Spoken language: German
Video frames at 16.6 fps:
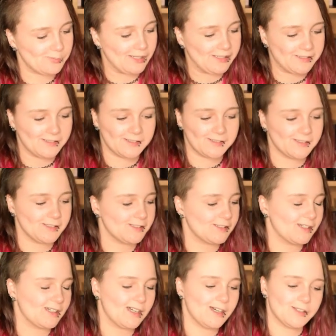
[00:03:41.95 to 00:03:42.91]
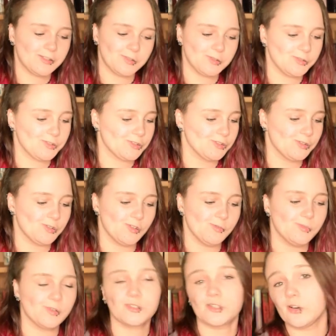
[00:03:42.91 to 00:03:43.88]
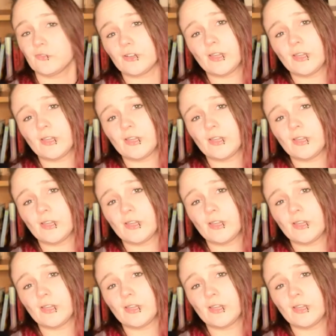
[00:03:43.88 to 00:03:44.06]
blätterte ich da gerade so drin rum und auf